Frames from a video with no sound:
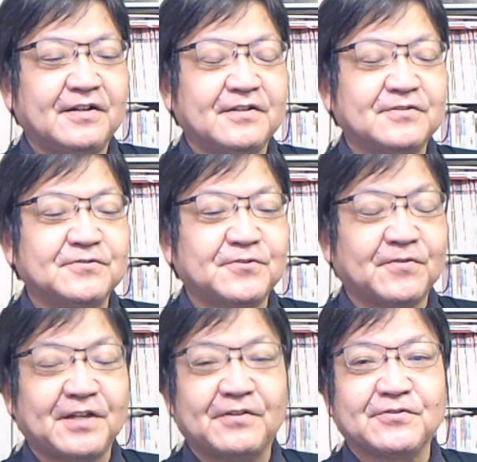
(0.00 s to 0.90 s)
重
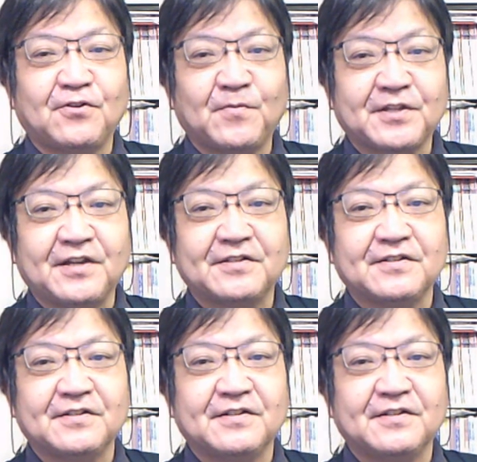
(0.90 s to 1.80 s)
要であるし、重たい
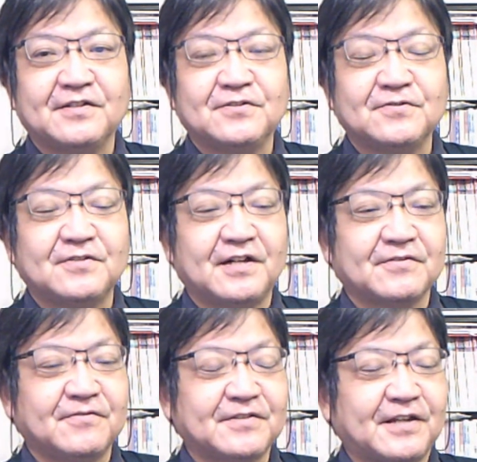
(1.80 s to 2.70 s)
し、重あ
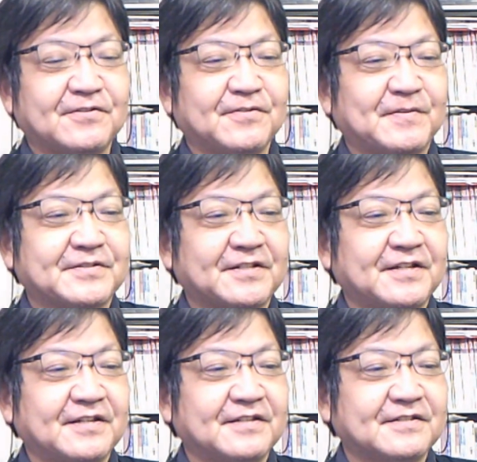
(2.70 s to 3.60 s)
のなんて言いますか
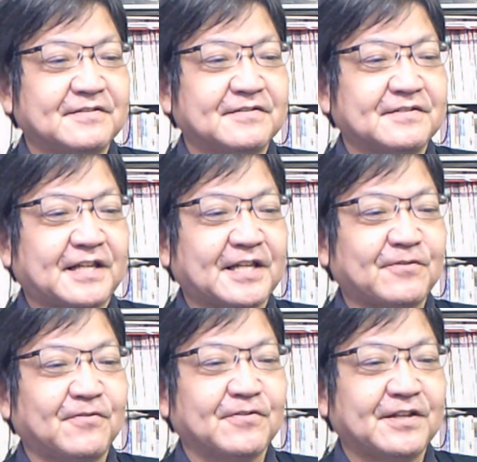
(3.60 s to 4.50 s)
ね、ただ
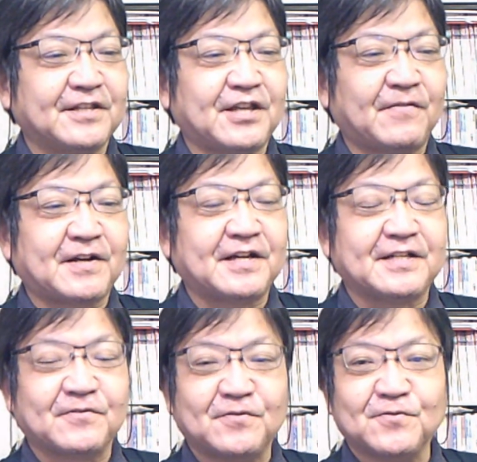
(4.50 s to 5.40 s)
の、ね、電話会
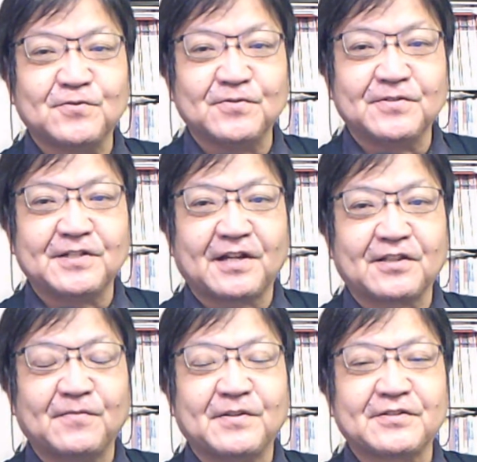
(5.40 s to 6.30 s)
談のニュースになっ
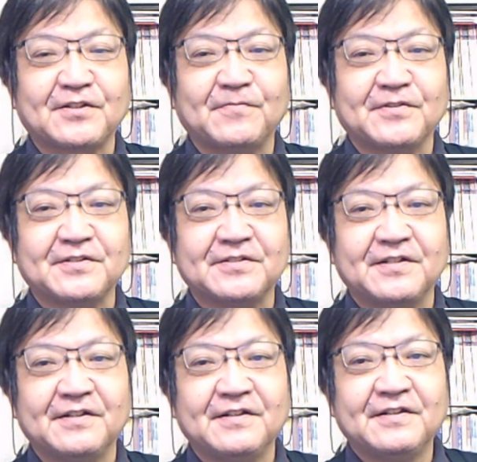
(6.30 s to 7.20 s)
てますけどもです
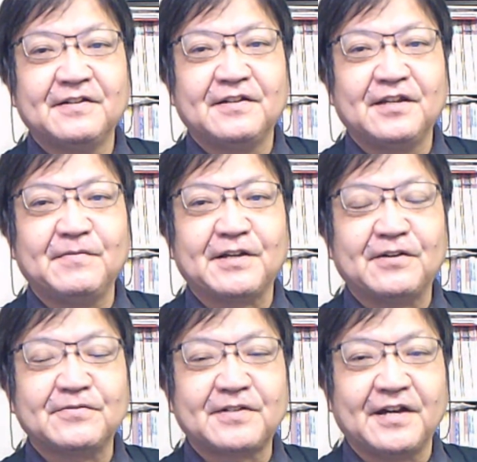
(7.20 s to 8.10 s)
ね、意味
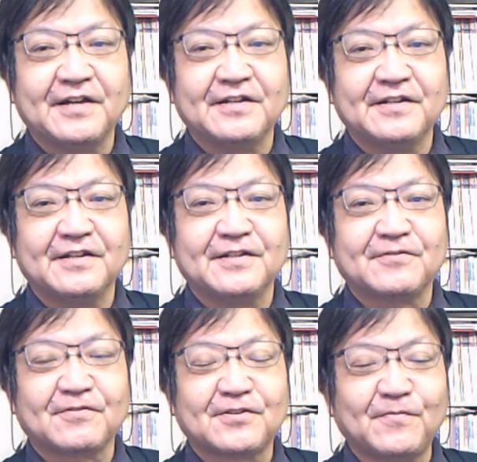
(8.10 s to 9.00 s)
が深
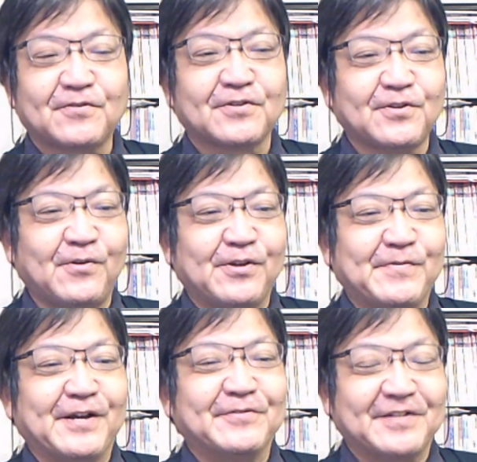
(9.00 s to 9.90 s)
い、とってもとっても意
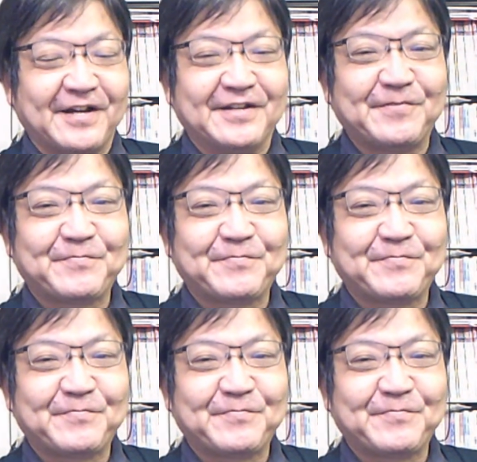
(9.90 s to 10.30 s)
味が深い、